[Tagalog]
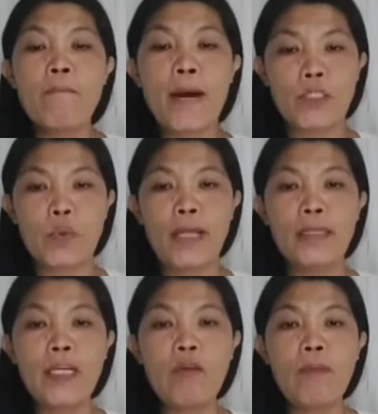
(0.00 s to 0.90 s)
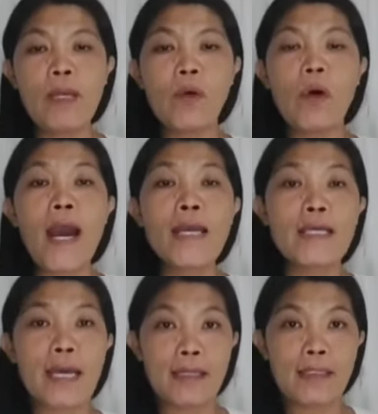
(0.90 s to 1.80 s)
Maswerting numero
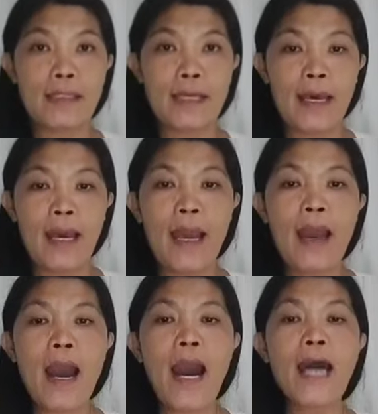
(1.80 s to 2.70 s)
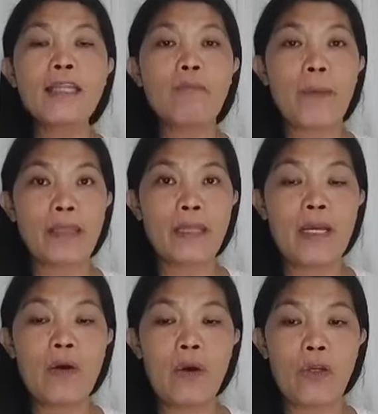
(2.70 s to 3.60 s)
ay 15 at
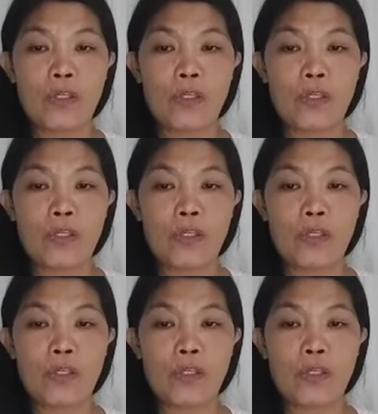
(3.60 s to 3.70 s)
28.